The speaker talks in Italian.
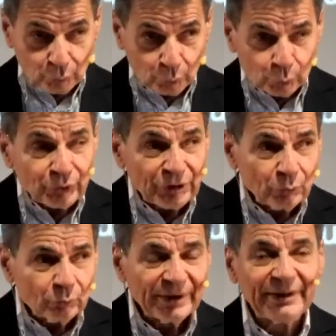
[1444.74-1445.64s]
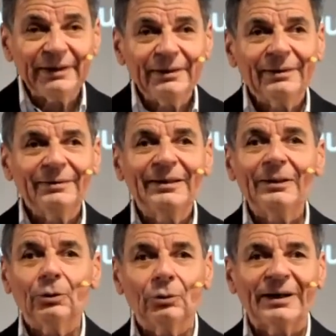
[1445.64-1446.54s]
Tutti i numeri
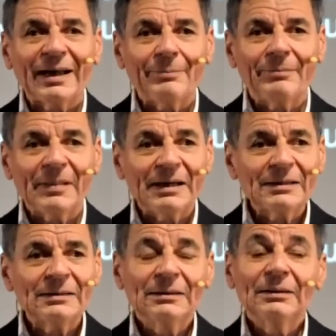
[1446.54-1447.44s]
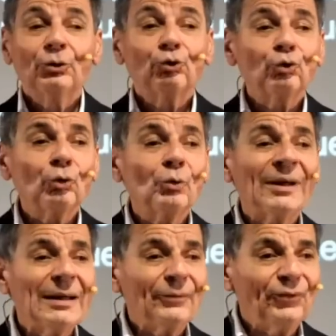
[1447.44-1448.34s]
dell'ologramma sono
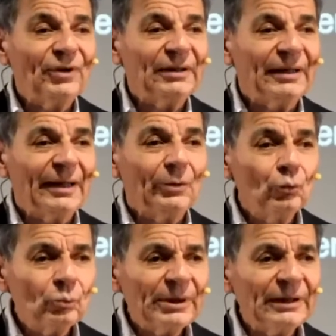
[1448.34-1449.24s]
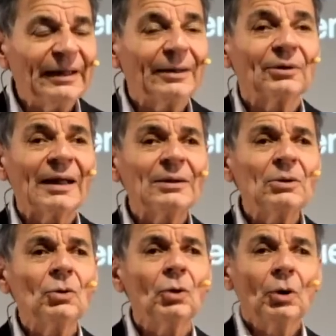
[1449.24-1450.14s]
alla fine numeri che non
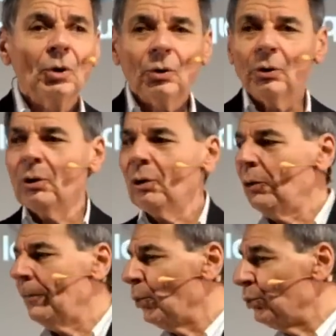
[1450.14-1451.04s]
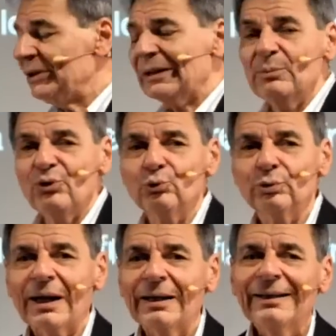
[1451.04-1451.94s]
hanno eh, unità di
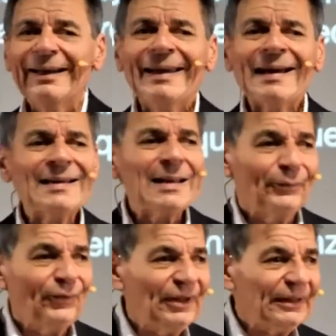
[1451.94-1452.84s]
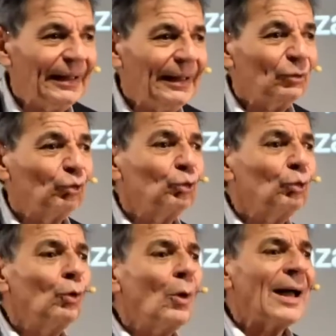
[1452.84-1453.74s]
misura e alla fine
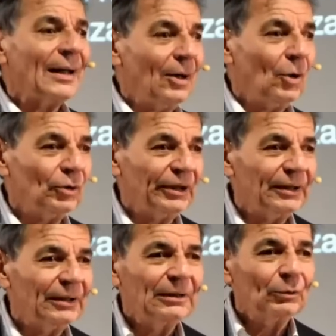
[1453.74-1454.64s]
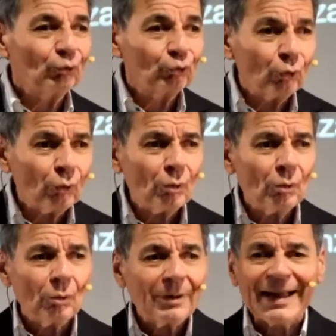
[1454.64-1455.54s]
sono angoli,
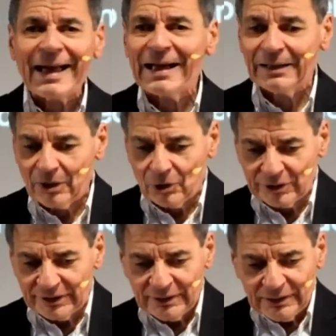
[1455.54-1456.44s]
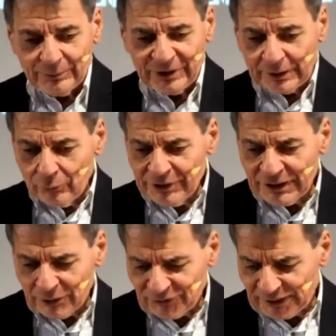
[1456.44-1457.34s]
solo angoli, perché
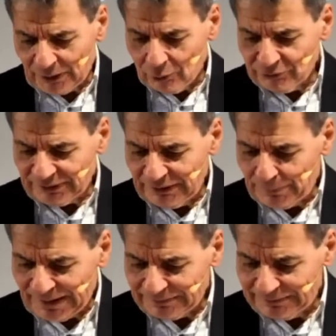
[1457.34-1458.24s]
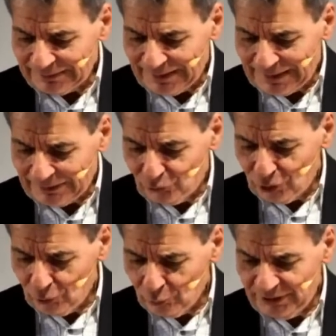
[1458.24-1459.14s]
l'unica cosa che conta nel pattern è la
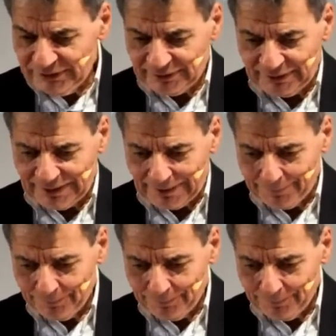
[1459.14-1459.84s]
geometria.